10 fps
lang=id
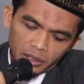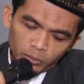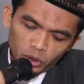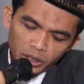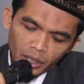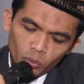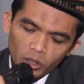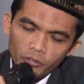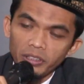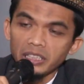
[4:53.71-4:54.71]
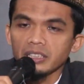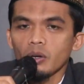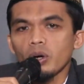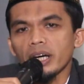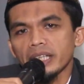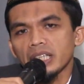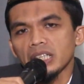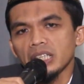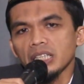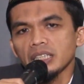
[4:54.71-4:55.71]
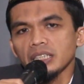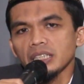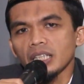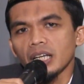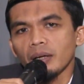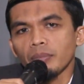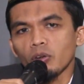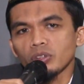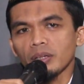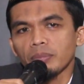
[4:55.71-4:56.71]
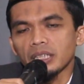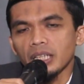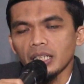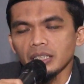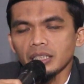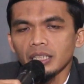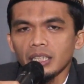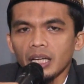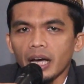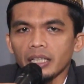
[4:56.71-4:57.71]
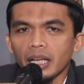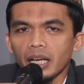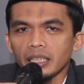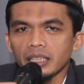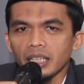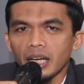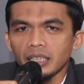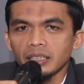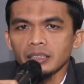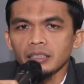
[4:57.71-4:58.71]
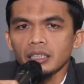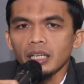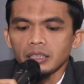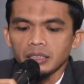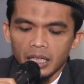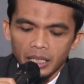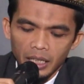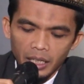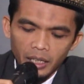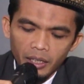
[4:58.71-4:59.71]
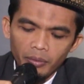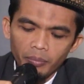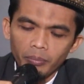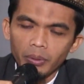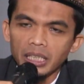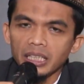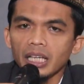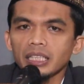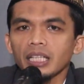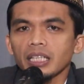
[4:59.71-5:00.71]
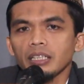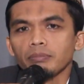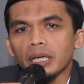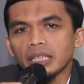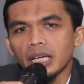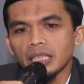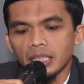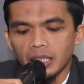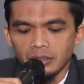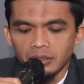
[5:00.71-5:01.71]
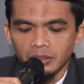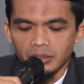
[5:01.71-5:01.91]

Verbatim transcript: Kemudian wafi jawarihihi di dalam anggota badan adalah dengan cara meningkatkan ibadah dan